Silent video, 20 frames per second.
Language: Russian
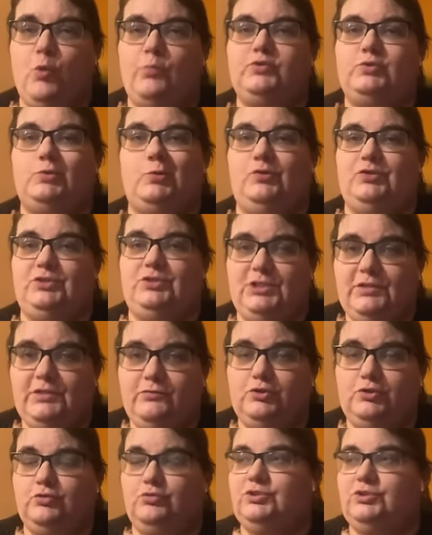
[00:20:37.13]
коптскую
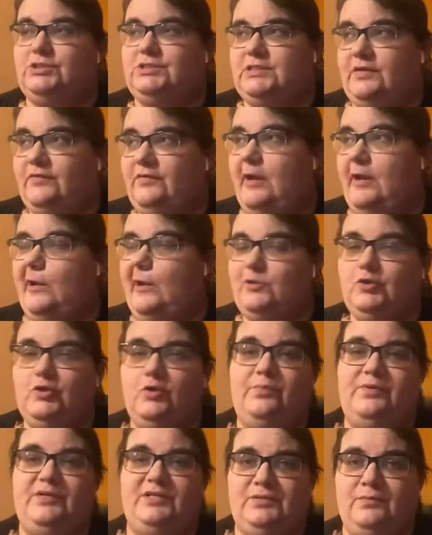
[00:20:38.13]
девушку, заставляют
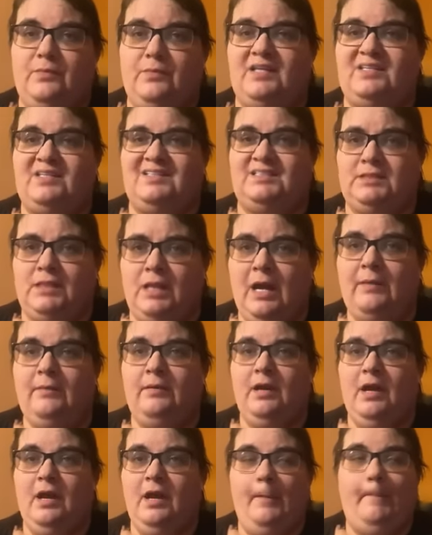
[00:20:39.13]
ее принимать
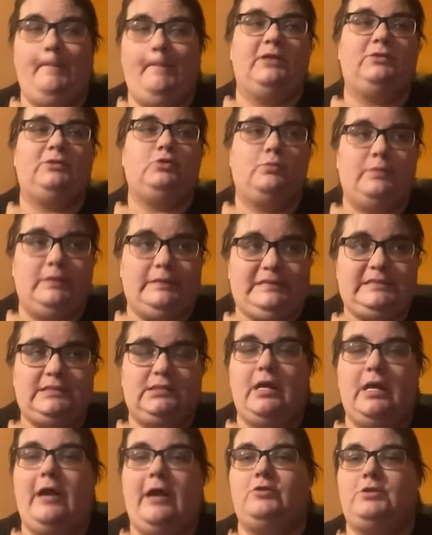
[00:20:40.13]
ислам, потом
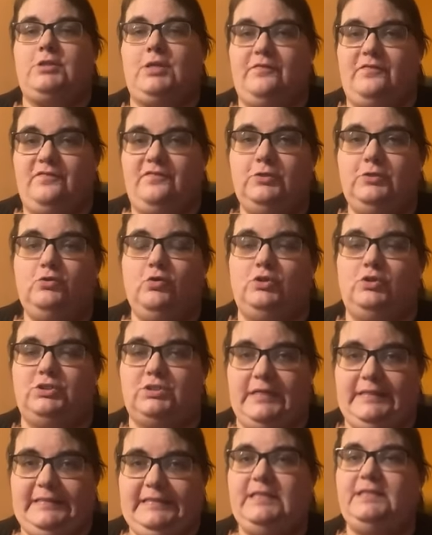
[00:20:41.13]
отсылают там
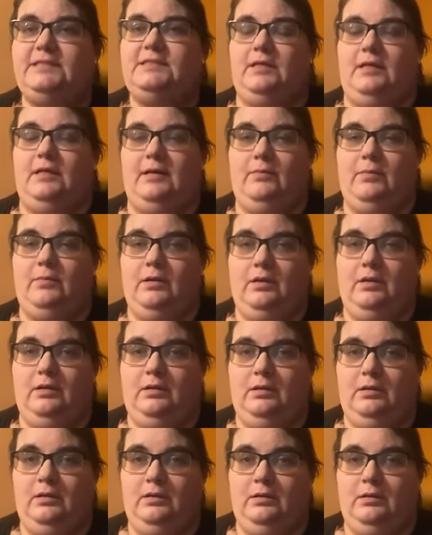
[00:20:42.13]
видос родителям,
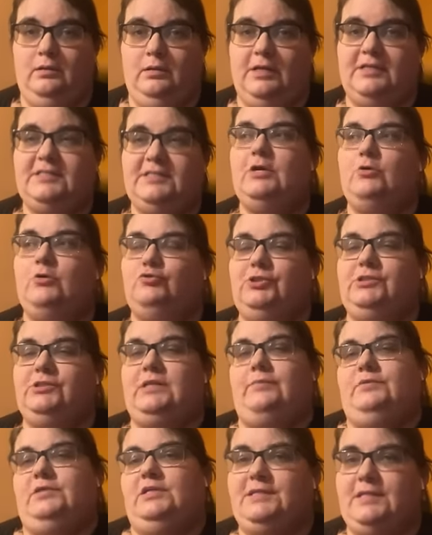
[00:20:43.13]
где уже
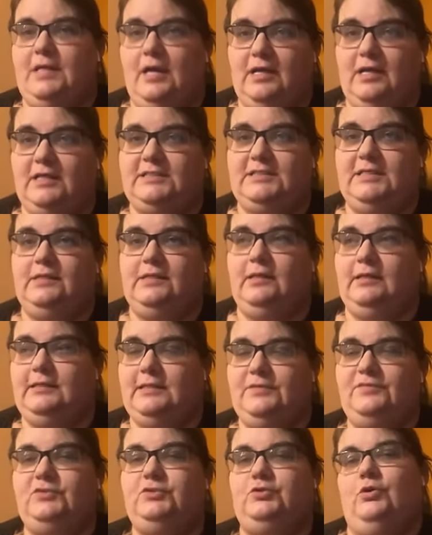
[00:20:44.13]
там никях
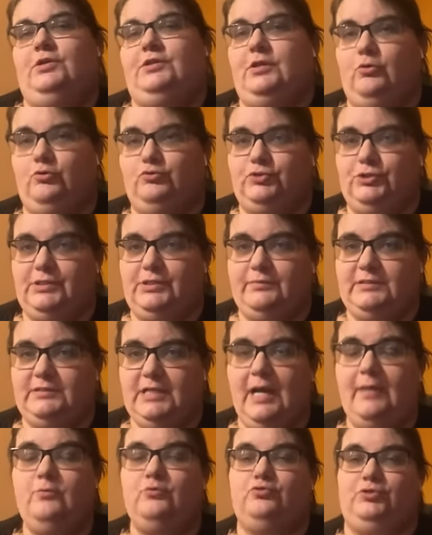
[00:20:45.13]
сделали и все, она уже там
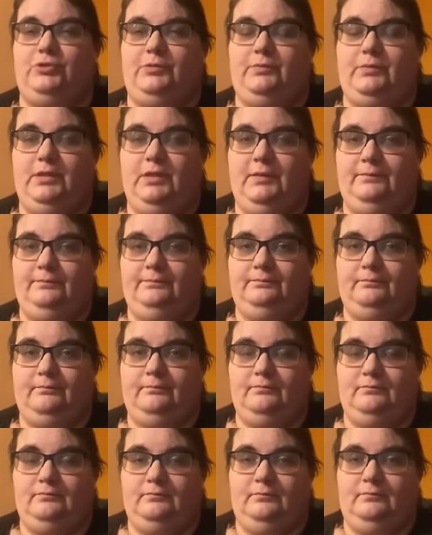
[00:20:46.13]
замужем.
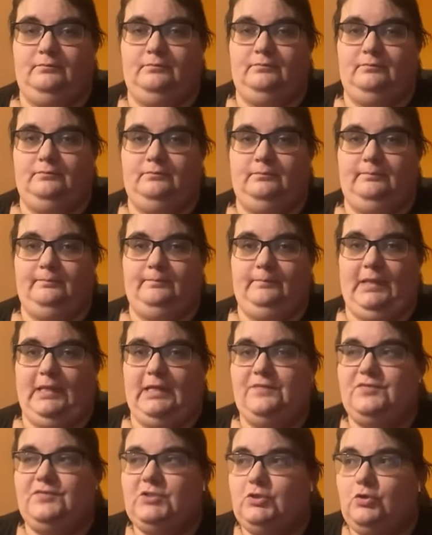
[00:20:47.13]

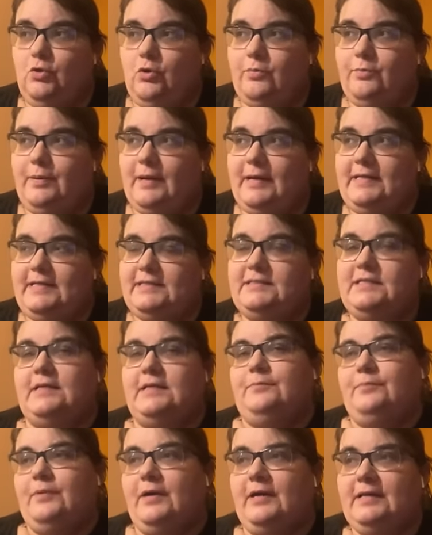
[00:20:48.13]
И все,
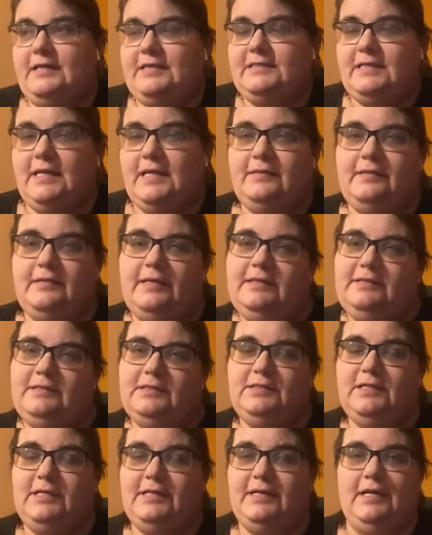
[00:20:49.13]
полиция, полиция на
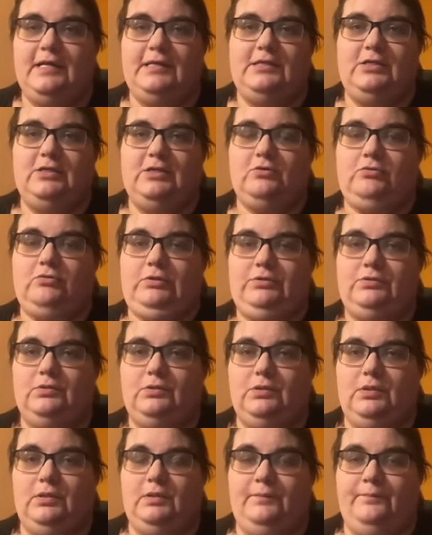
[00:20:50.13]
это не реагирует.
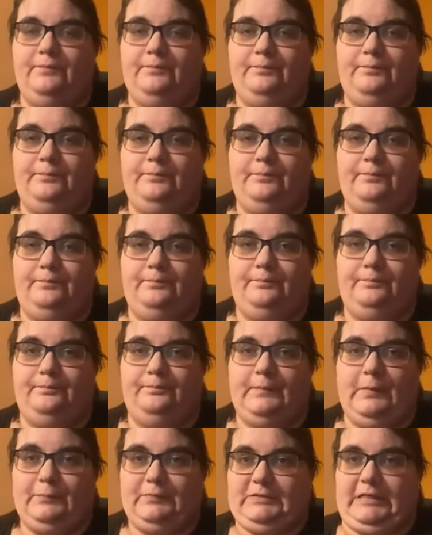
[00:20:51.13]

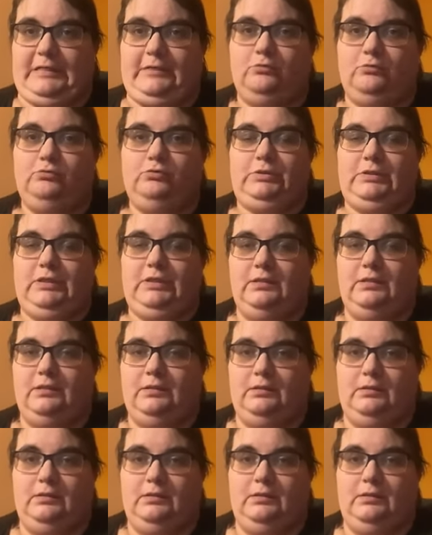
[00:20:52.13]
Абсолютно.